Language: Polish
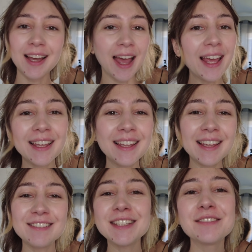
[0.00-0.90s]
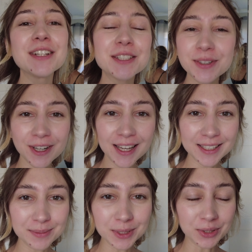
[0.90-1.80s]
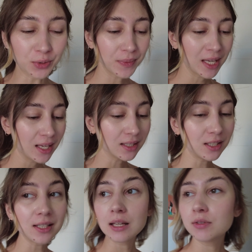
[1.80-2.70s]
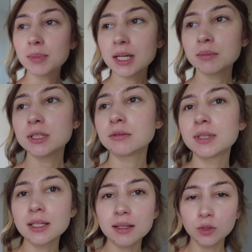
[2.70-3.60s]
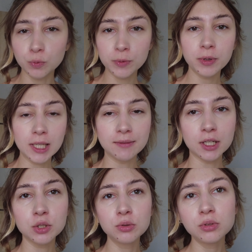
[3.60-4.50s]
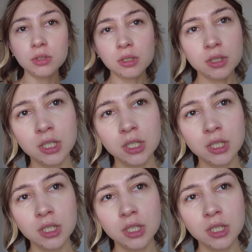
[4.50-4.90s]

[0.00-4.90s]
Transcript: Hej i witam Was w kolejnym dniu. Dzisiaj wybieram się na zakupy, ponieważ jutro